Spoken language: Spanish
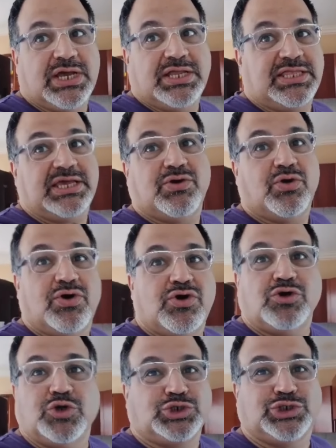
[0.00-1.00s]
dijo,
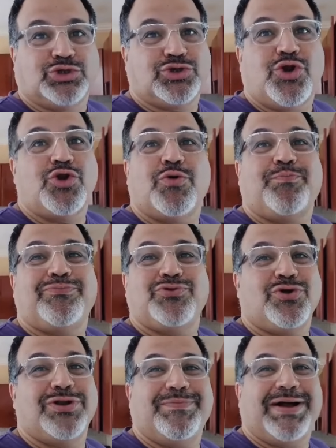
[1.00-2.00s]
nosotros no,
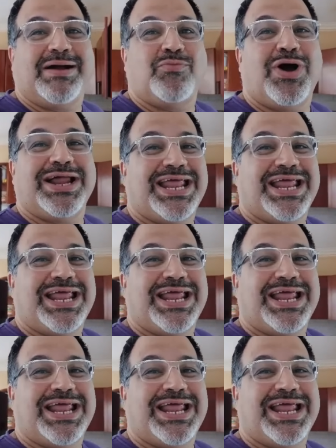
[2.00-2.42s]
no le pagamos a